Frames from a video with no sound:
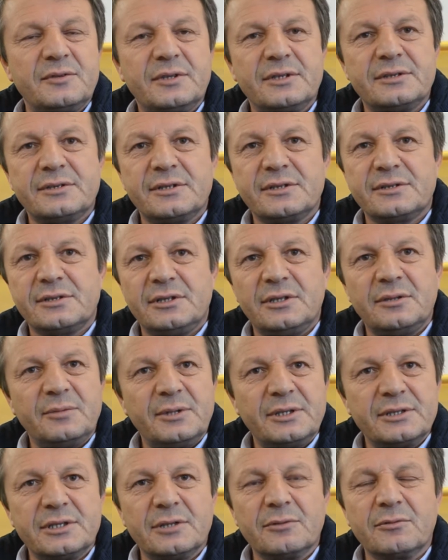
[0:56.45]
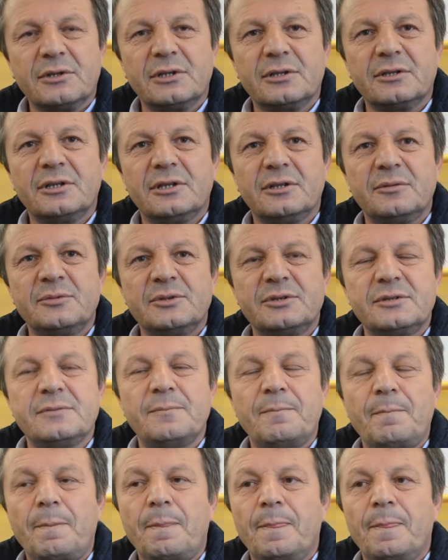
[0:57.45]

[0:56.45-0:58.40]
vasıtasıyla bazı avukatlarımız